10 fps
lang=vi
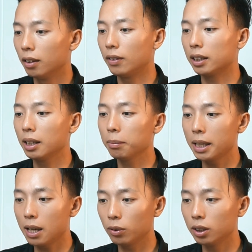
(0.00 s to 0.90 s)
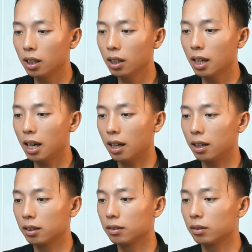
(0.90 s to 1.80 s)
Và tiếp theo nữa là
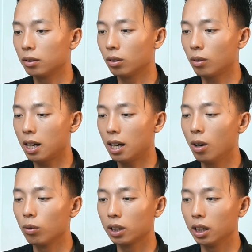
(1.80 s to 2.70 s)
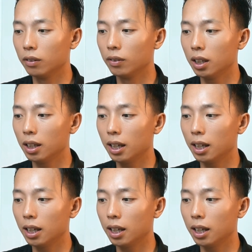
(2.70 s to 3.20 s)
khóa hậu kỳ với